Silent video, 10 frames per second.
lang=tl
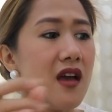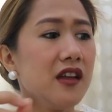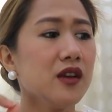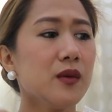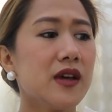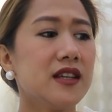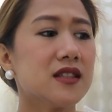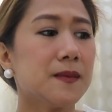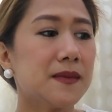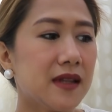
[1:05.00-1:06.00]
Anyways,
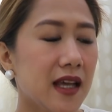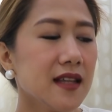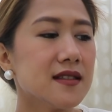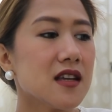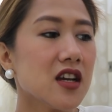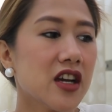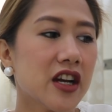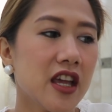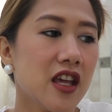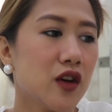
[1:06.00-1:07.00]
update sa
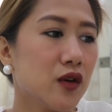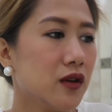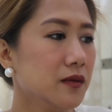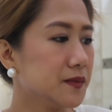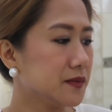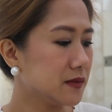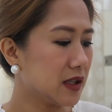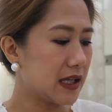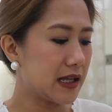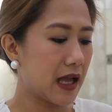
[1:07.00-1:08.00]
Curie na
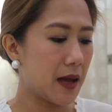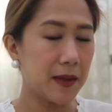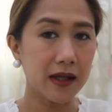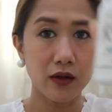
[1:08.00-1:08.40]
ginagamit.